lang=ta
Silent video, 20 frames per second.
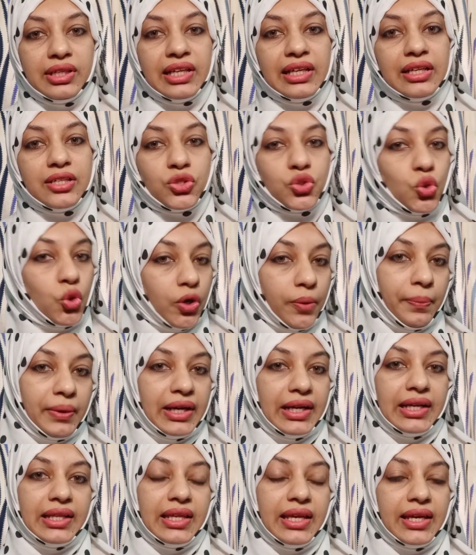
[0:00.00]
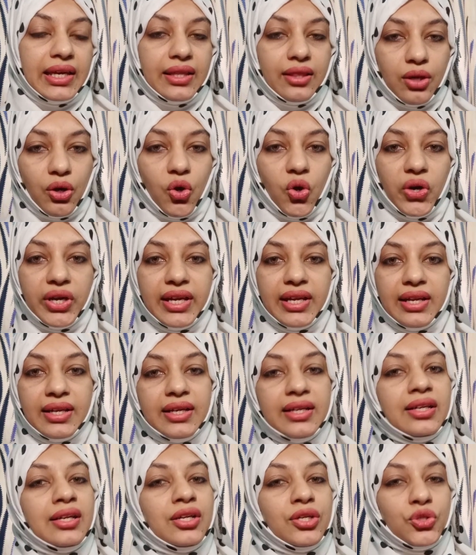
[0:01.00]
நீங்கள் ஸ்டோர் பண்ணாதீங்க இந்த
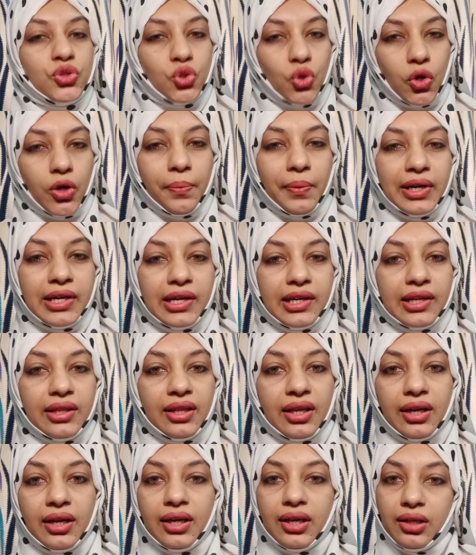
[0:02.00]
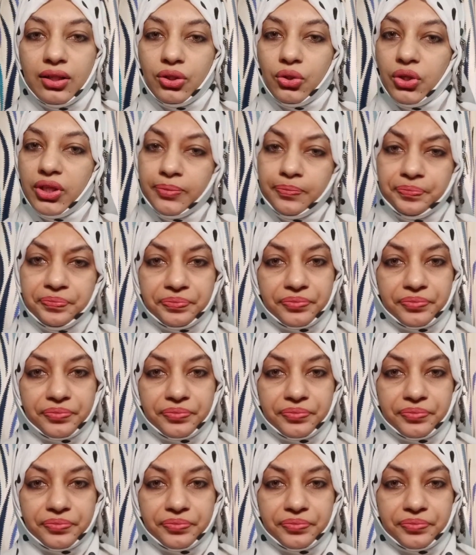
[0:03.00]
ஆயிலை ஸ்டோர் பண்ணுறதுனால அதோட